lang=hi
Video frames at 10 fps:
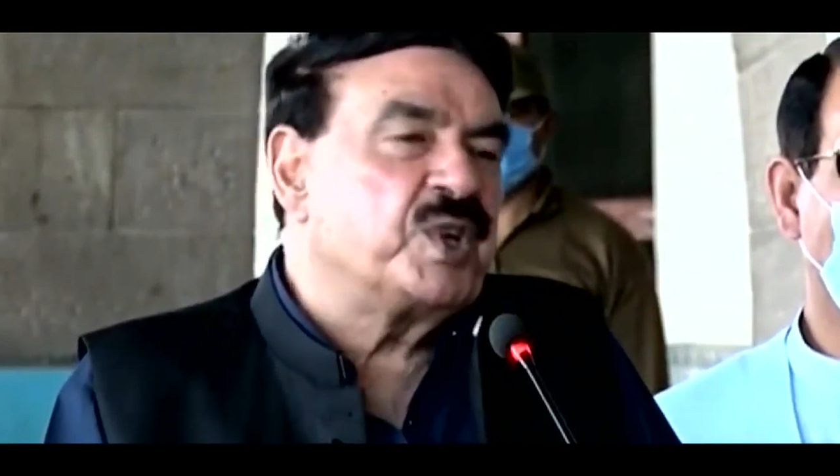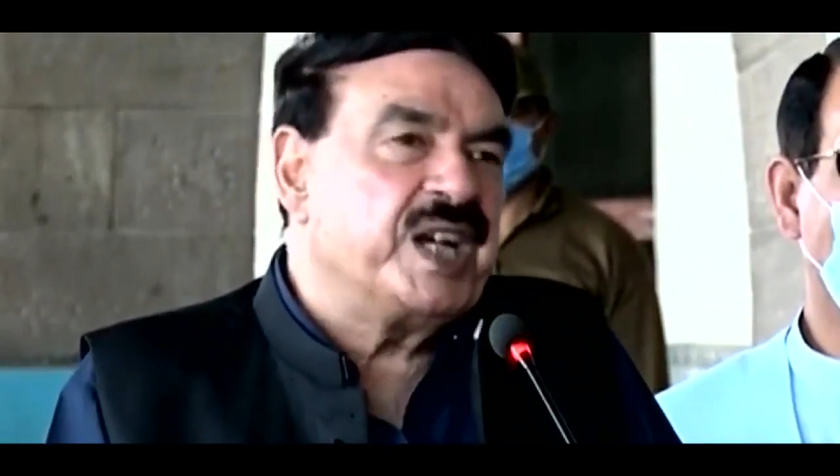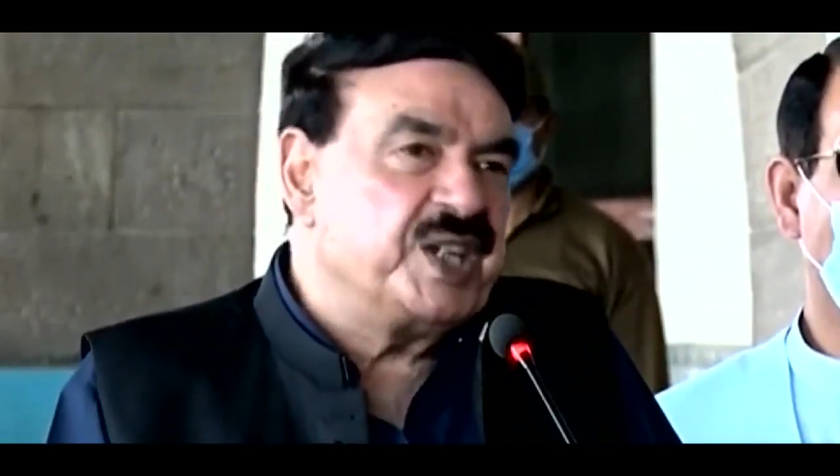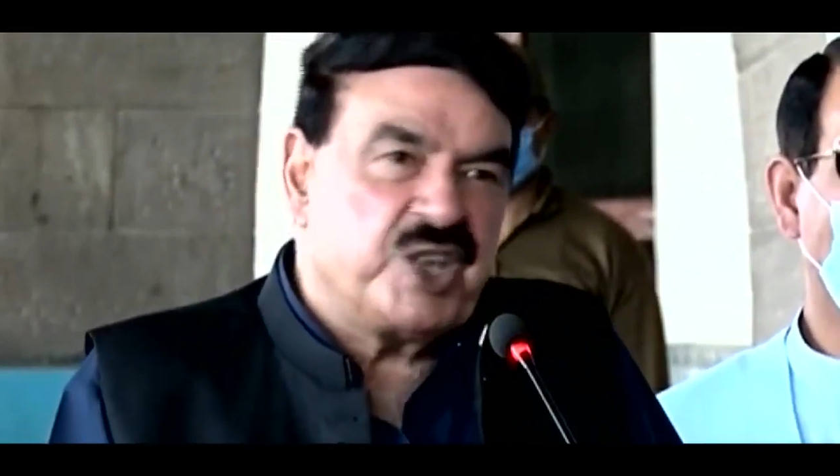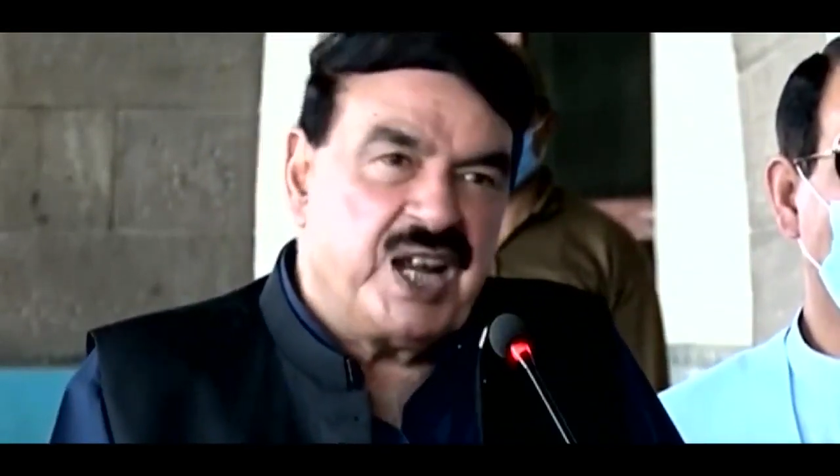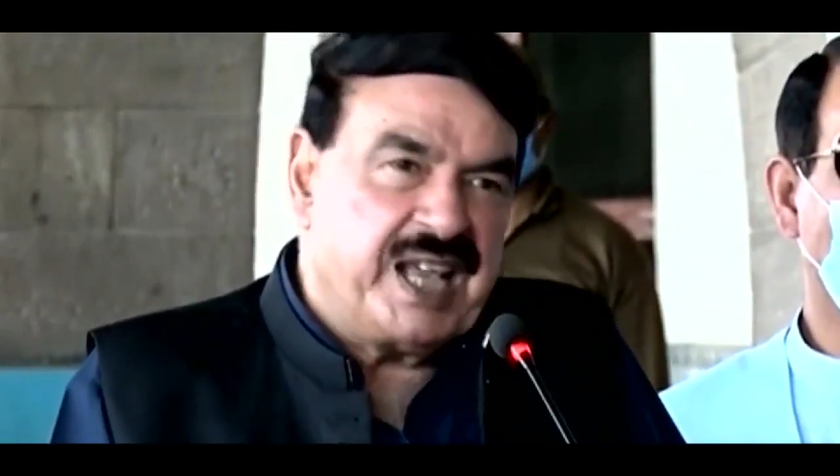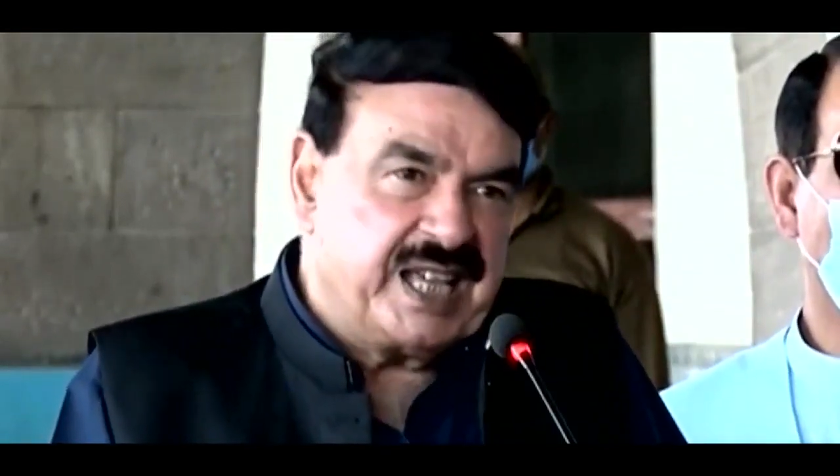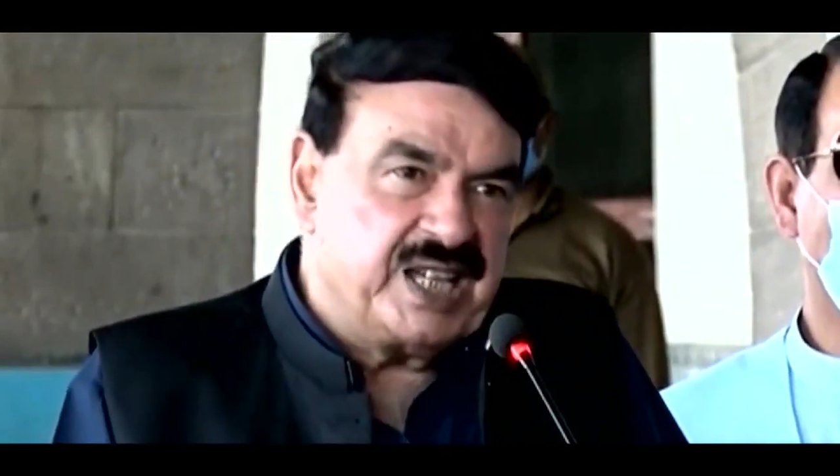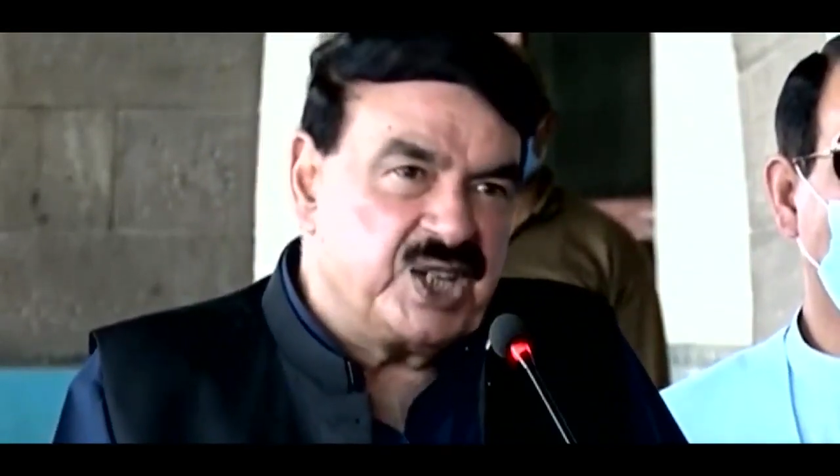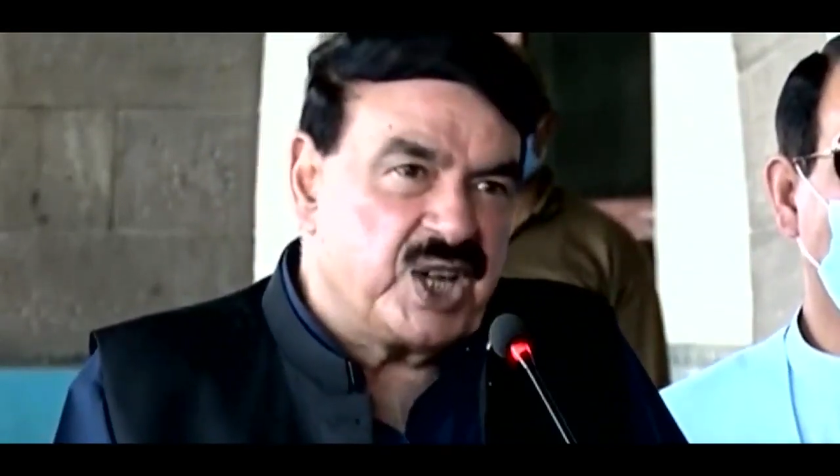ट्रेन
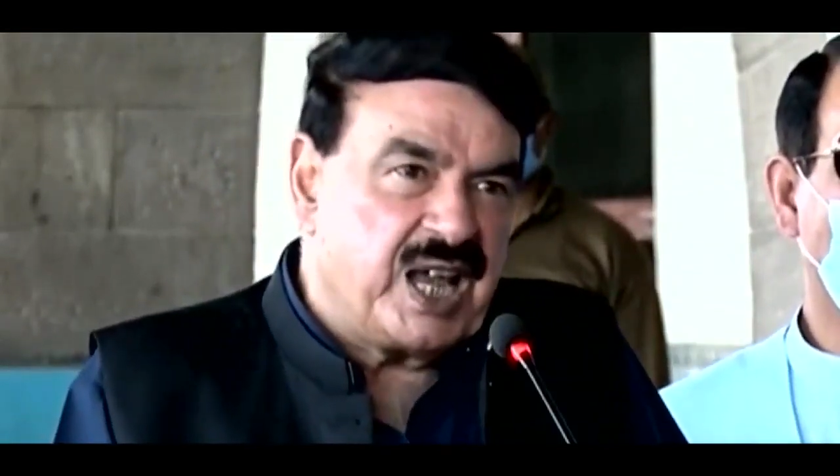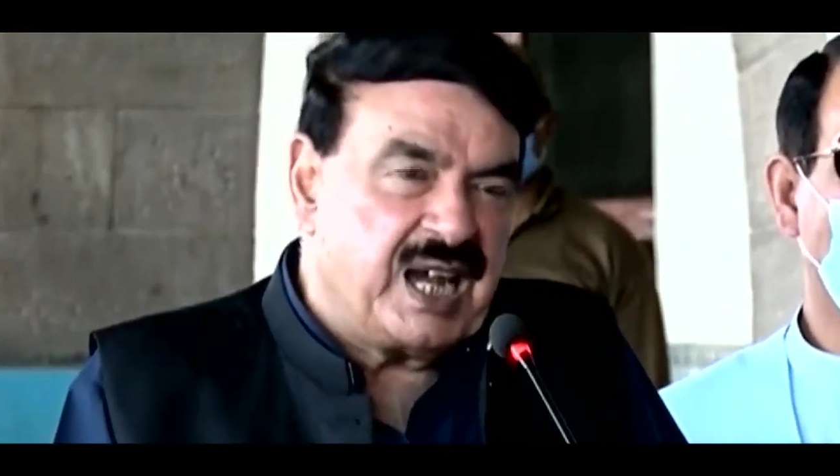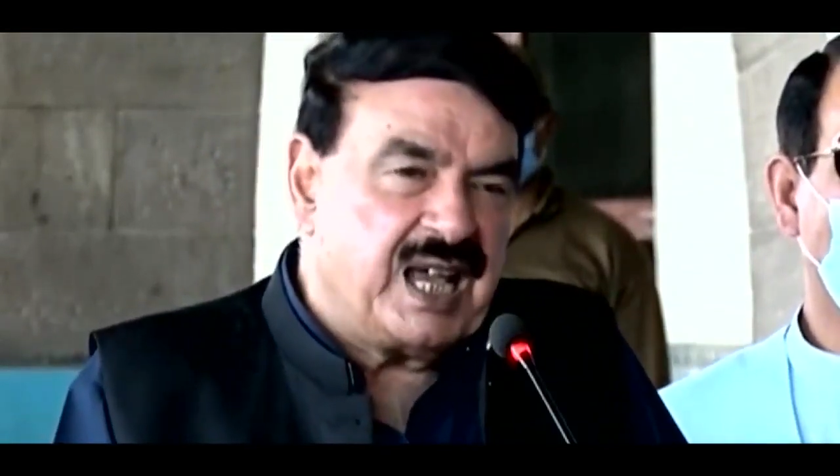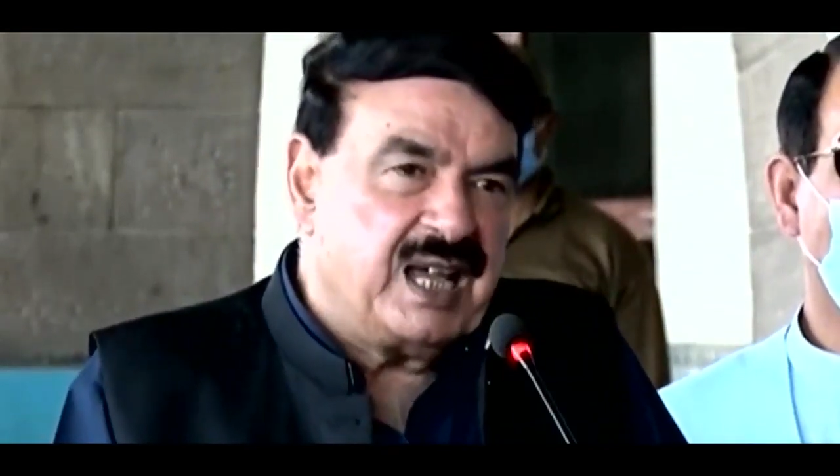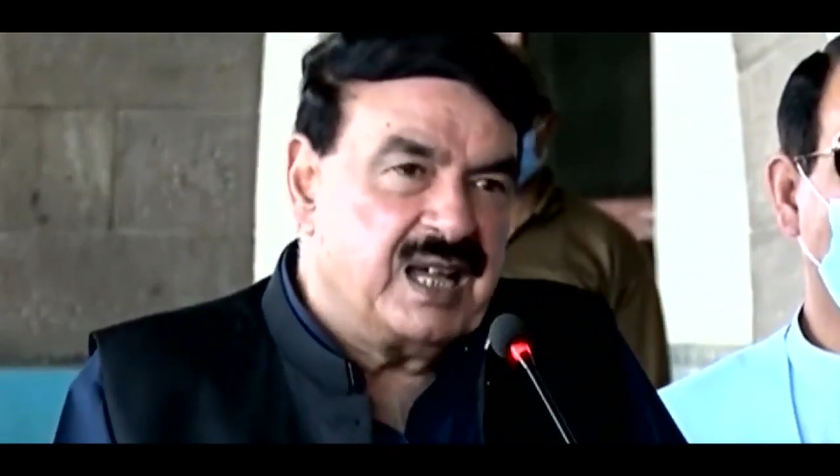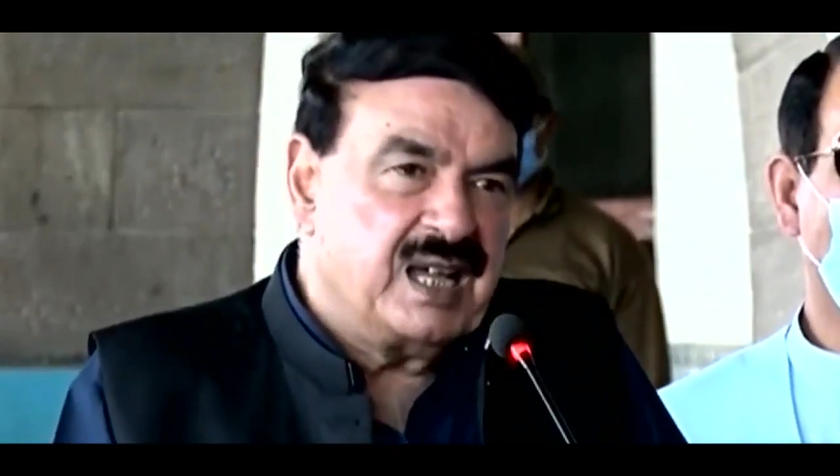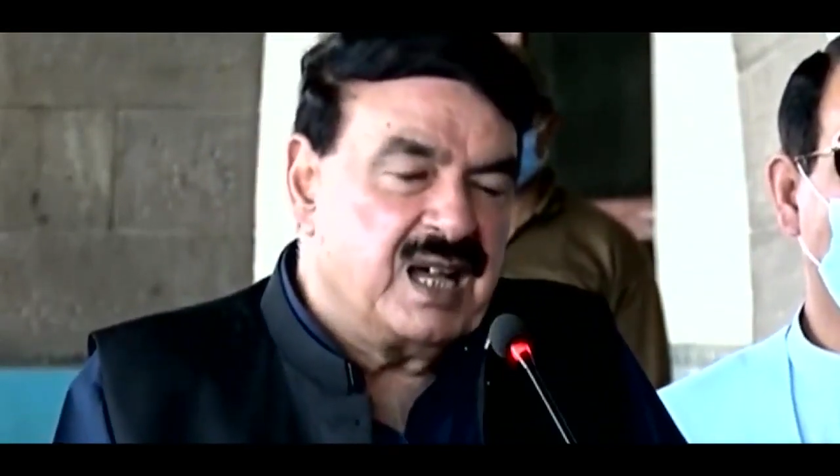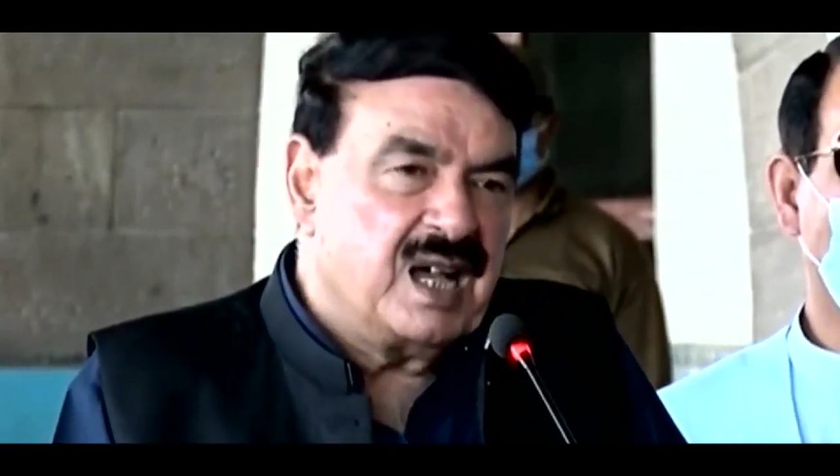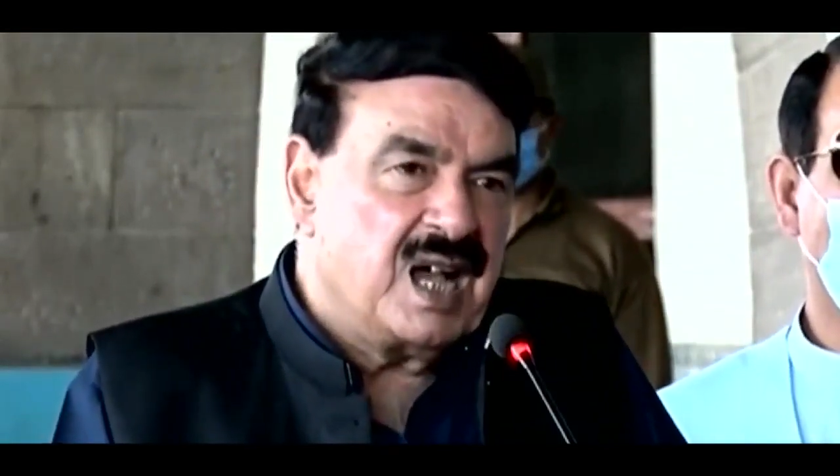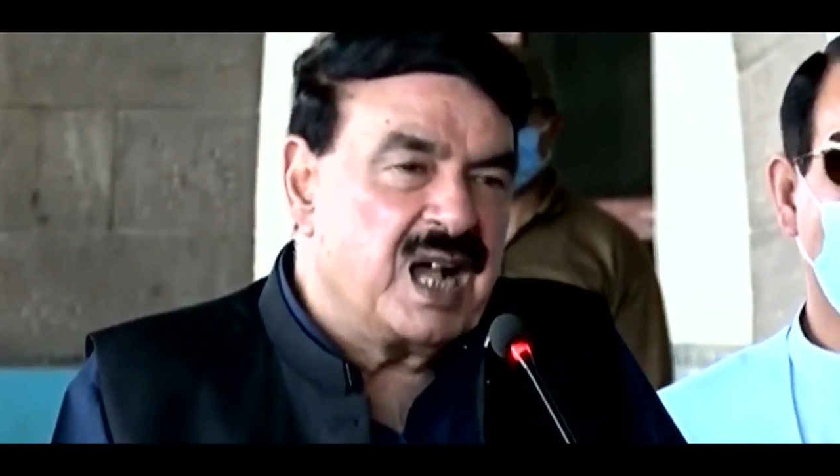चलाएँगे इन
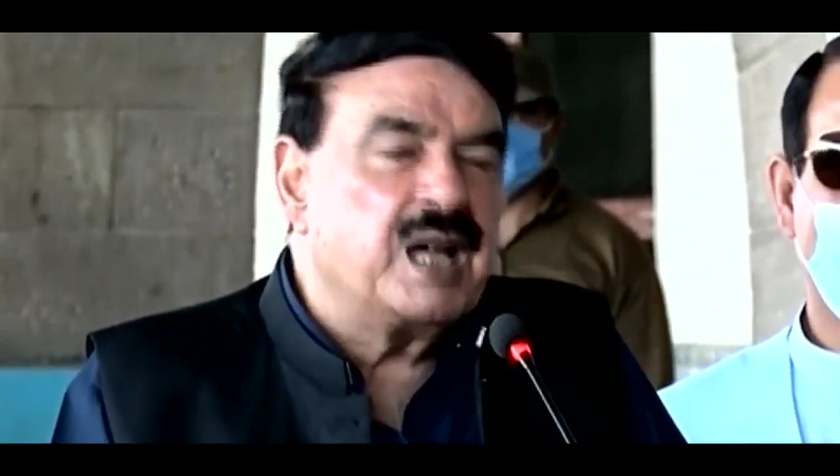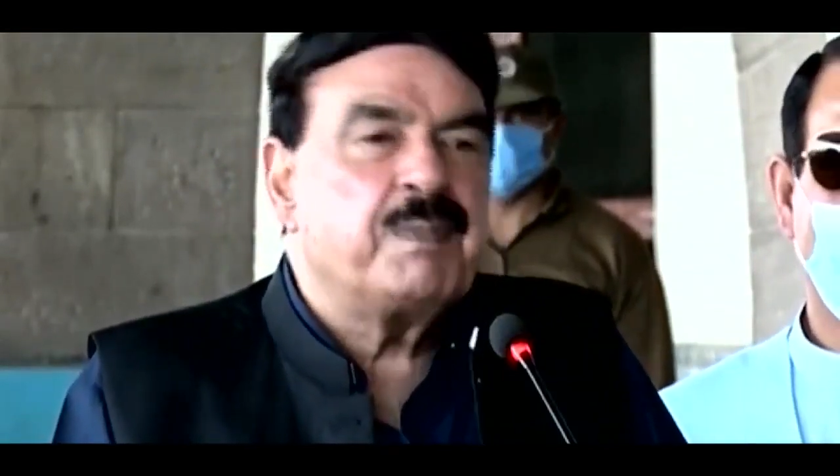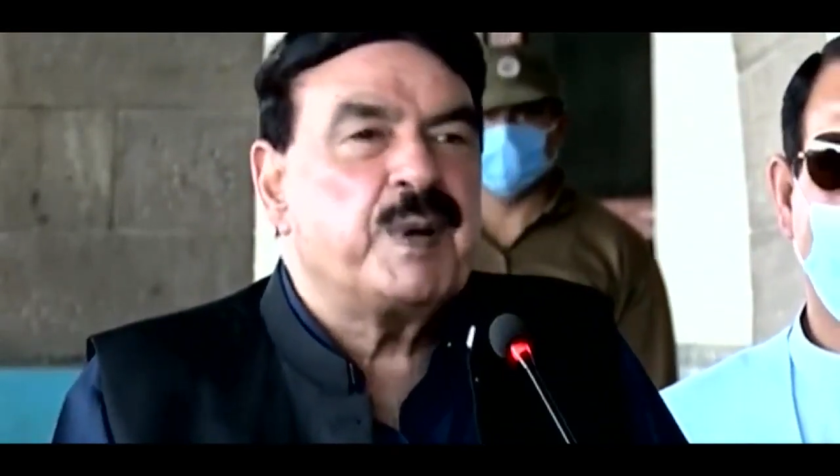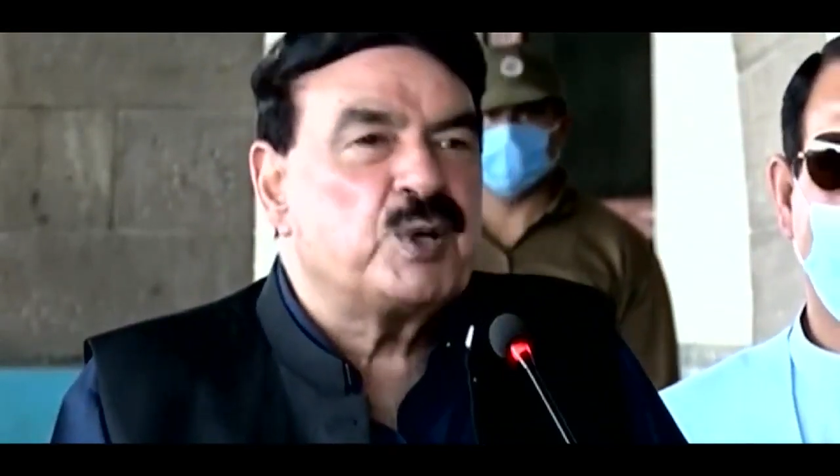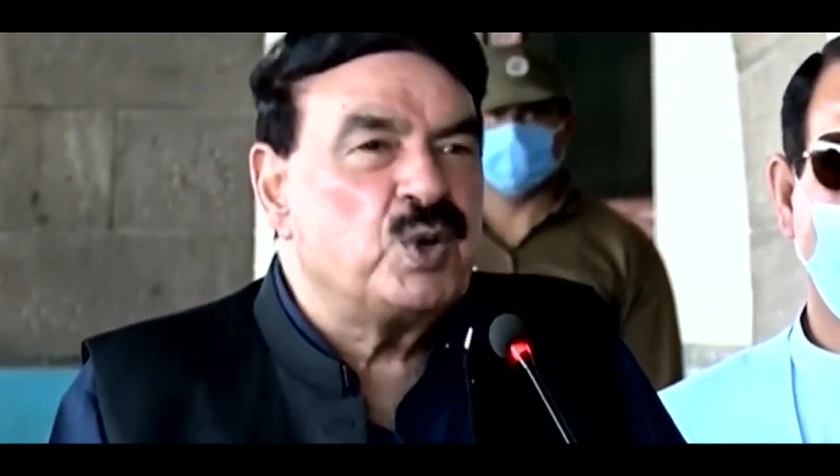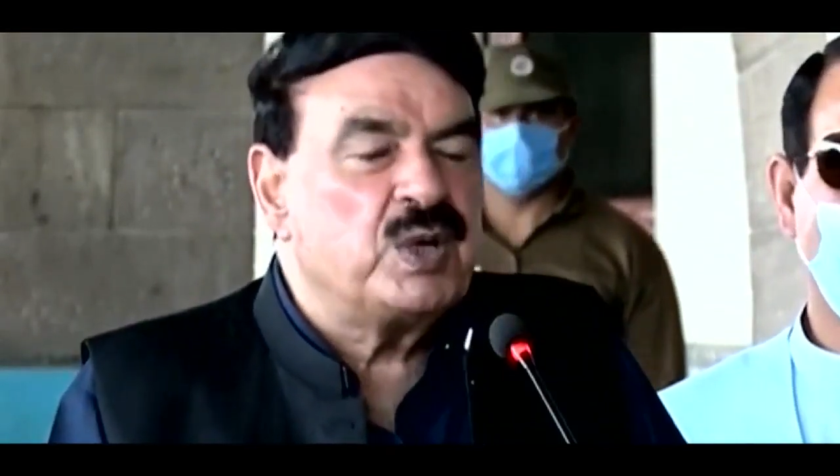अगर परसों की